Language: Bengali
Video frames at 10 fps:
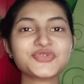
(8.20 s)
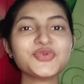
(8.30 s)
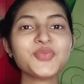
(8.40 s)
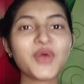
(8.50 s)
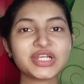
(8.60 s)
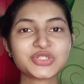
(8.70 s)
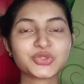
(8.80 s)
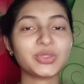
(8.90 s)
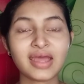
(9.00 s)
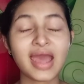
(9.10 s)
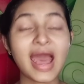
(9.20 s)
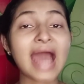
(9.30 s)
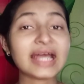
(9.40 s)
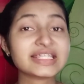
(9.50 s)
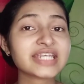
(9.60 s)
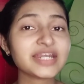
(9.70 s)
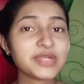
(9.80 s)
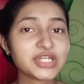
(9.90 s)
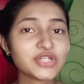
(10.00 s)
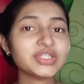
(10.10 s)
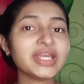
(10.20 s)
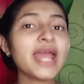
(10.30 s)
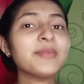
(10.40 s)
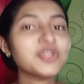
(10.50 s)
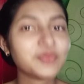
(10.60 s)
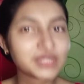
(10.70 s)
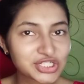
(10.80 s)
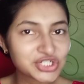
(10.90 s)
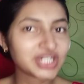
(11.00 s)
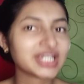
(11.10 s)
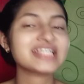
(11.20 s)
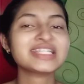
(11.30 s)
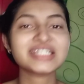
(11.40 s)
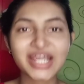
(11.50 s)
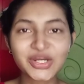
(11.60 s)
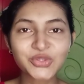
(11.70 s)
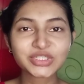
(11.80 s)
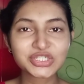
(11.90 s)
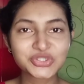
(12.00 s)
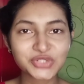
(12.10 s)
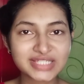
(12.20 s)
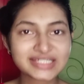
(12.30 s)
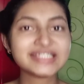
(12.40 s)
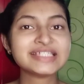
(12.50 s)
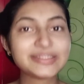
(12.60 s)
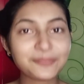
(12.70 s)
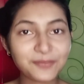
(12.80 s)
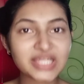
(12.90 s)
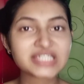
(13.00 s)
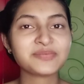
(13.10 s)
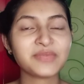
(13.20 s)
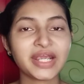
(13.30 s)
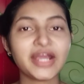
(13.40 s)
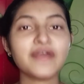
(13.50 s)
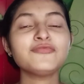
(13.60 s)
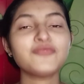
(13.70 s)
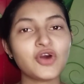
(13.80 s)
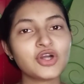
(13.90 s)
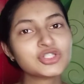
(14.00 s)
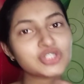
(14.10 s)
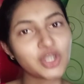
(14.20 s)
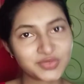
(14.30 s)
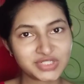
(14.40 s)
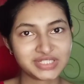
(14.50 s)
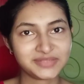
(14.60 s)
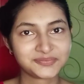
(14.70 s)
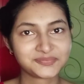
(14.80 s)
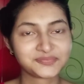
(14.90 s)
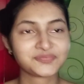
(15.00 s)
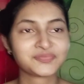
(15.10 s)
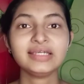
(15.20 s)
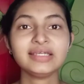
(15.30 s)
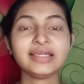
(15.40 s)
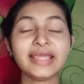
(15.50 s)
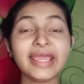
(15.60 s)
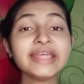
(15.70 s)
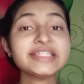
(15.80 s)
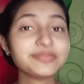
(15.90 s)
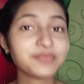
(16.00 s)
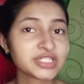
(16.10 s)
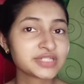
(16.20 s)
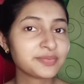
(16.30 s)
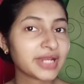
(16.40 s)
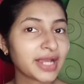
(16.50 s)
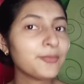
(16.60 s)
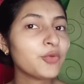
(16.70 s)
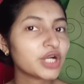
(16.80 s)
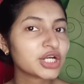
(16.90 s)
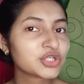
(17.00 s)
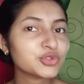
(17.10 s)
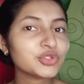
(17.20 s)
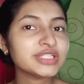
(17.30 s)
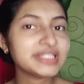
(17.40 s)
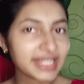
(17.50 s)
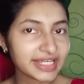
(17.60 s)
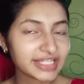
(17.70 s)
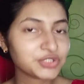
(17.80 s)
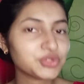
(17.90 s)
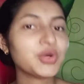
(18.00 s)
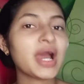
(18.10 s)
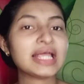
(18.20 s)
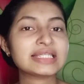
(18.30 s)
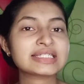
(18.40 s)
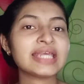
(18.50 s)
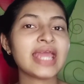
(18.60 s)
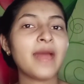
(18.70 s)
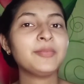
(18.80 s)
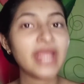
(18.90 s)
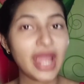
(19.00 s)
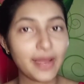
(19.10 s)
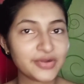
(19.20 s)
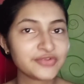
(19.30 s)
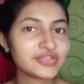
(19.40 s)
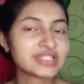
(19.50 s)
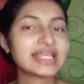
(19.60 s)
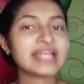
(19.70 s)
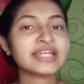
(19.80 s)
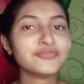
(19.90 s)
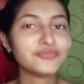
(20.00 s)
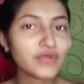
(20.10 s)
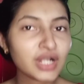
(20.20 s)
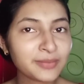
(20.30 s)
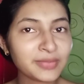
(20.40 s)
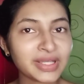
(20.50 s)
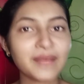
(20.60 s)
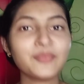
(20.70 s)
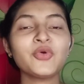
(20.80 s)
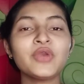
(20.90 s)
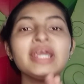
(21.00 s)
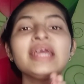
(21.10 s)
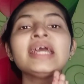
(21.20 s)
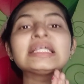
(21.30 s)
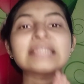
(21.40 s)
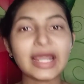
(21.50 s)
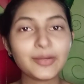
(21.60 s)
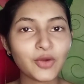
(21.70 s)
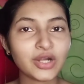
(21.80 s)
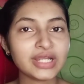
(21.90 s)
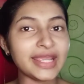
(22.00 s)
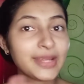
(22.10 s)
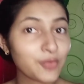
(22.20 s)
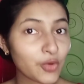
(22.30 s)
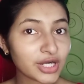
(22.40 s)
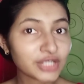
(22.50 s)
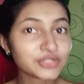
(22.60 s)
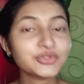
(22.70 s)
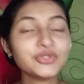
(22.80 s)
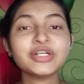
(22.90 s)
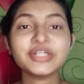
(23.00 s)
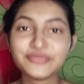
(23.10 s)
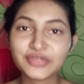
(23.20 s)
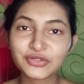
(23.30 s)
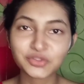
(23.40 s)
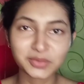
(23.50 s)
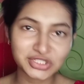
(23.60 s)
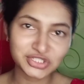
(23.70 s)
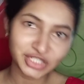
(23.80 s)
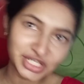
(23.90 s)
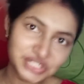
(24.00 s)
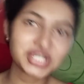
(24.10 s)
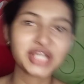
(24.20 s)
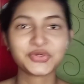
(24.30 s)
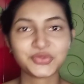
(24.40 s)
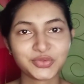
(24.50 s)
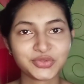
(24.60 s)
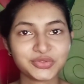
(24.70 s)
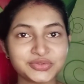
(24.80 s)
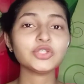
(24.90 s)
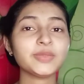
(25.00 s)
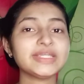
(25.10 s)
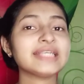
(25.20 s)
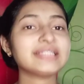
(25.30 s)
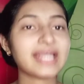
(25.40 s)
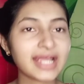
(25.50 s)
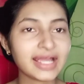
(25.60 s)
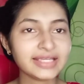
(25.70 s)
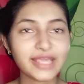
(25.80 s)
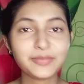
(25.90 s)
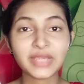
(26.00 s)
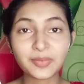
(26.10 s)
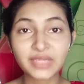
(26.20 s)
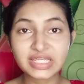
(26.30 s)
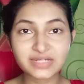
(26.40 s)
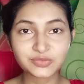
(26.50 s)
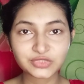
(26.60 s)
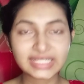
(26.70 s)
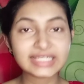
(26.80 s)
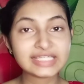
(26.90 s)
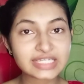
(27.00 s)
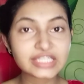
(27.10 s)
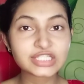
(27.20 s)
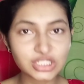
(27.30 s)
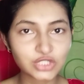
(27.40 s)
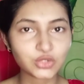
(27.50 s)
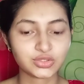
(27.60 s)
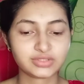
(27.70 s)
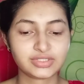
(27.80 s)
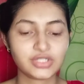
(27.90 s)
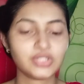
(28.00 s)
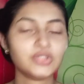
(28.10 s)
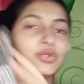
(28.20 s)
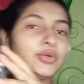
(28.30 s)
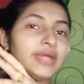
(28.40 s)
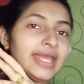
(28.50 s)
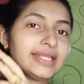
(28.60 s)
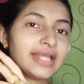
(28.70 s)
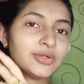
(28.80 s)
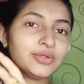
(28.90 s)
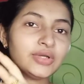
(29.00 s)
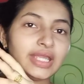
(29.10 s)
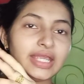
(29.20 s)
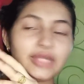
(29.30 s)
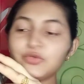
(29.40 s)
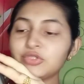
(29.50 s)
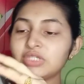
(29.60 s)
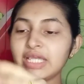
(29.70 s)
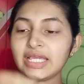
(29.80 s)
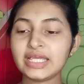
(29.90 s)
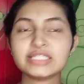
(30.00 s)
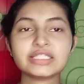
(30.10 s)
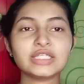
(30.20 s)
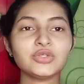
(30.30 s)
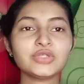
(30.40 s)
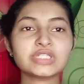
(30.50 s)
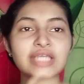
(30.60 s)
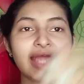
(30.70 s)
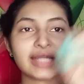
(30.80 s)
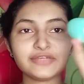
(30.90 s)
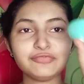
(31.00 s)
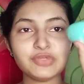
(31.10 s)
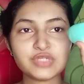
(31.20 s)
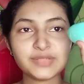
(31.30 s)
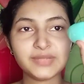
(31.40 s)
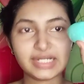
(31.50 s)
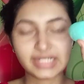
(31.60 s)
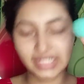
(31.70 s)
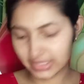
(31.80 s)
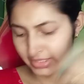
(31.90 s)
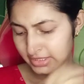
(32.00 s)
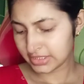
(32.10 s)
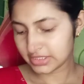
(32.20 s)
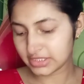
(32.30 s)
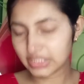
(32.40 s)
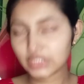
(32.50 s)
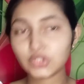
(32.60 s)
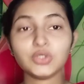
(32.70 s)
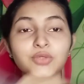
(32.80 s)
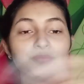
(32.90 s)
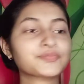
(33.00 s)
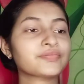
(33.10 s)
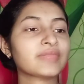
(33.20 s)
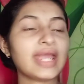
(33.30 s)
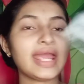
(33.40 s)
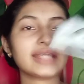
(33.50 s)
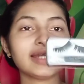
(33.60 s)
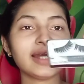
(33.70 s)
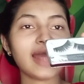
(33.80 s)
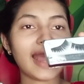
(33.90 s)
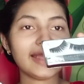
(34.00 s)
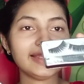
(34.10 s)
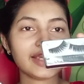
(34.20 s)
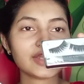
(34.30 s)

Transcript: আন্টিস আজকের ভিডিওতে আমি তোমাদের সঙ্গে শেয়ার করতে চলেছি চিপেস্ট মেকআপ ফর সবসি এই চিপেস্ট মেকআপ প্রোডাক্টগুলো দিয়ে কিন্তু আজকে আমি আমার ফেসে একটা ফুল মেকআপ করে তারপর এই প্রোডাক্টগুলোর রিভিউ তোমাদের সঙ্গে শেয়ার করব। আপনাদেরকে দেখায় এই মেকআপ কিটটার মধ্যে কী কী ছিল তো এই দেখো এর মধ্যে ছিল হচ্ছে একটা বিউটি ব্লেন্ডার ছিল একটা আইল্যাশ